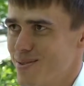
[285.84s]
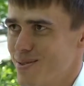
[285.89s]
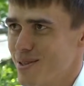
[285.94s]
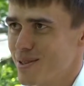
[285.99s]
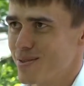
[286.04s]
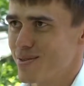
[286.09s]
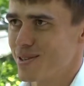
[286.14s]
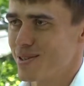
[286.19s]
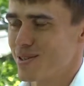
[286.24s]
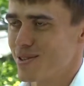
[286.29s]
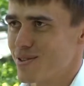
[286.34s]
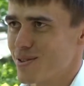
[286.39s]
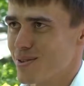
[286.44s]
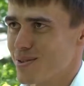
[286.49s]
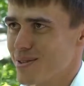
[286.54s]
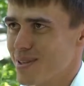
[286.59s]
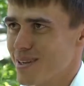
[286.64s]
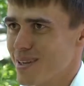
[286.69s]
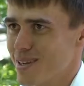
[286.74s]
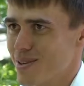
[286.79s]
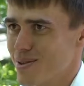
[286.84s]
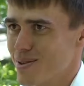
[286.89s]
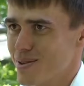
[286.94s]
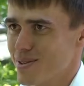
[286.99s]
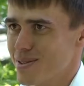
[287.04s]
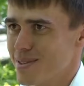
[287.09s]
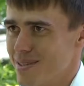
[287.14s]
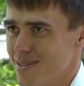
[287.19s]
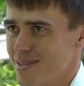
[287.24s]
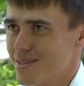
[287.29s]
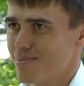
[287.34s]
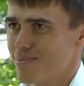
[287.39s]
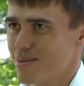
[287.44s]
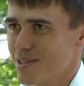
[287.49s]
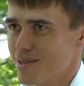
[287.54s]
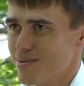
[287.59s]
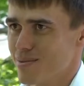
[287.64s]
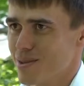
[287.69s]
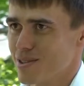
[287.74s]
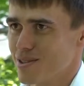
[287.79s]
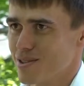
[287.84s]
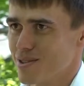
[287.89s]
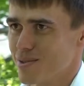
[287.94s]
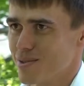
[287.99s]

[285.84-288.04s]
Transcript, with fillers: Уже видел, что он далеко и понимал, что